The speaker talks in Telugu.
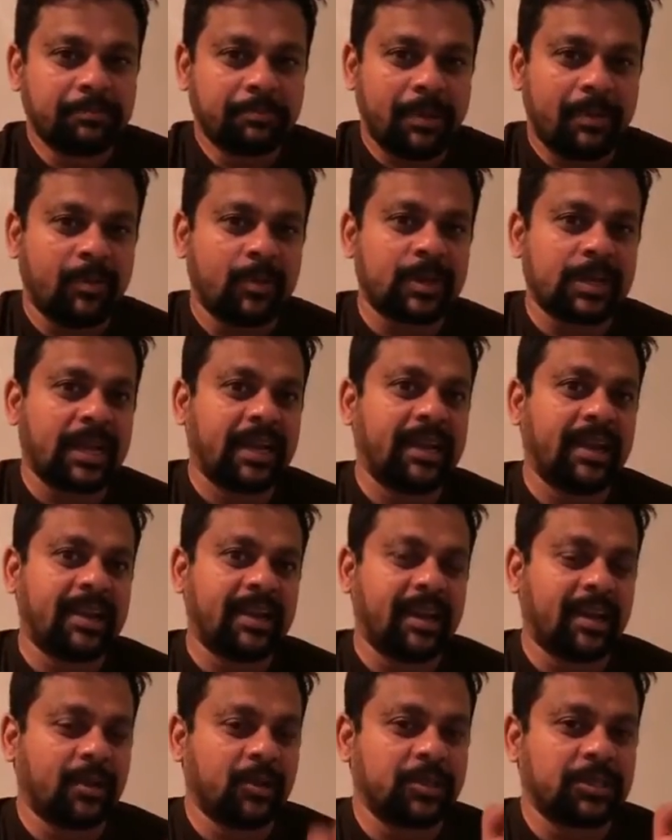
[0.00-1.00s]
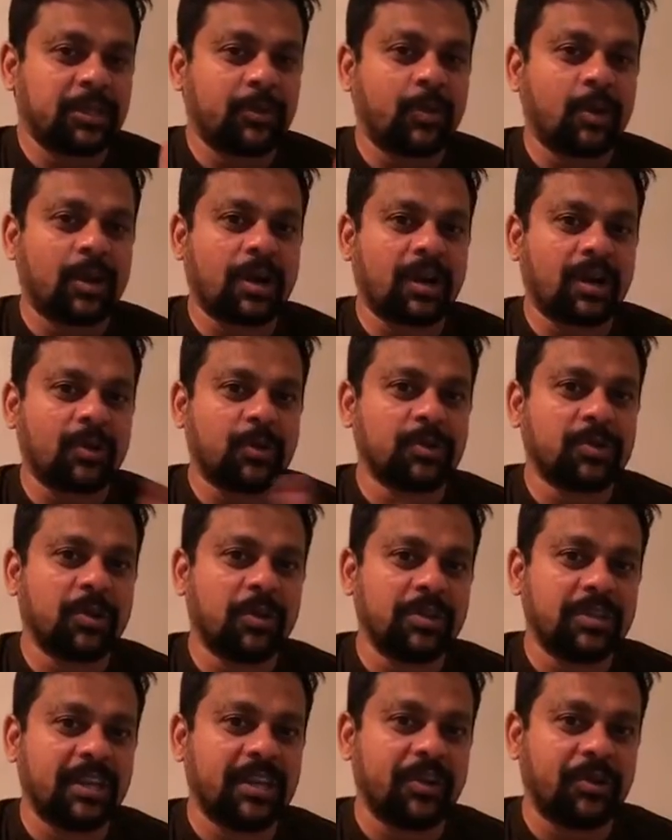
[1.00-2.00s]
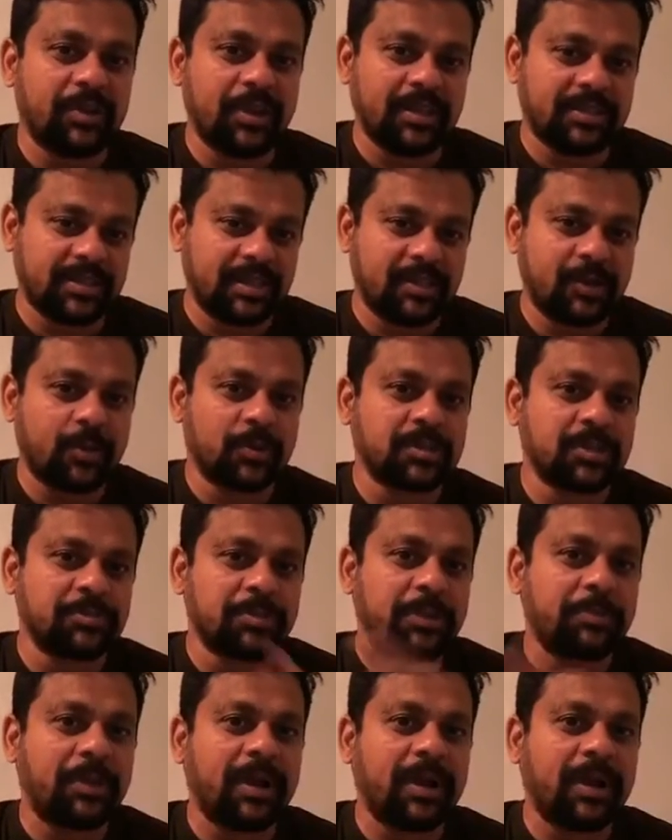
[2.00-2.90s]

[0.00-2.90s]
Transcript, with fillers: పవన్ కళ్యాణ్ గారు వచ్చి ఒక్క రోజులో జీరో చేసి ఈ రోజు మీ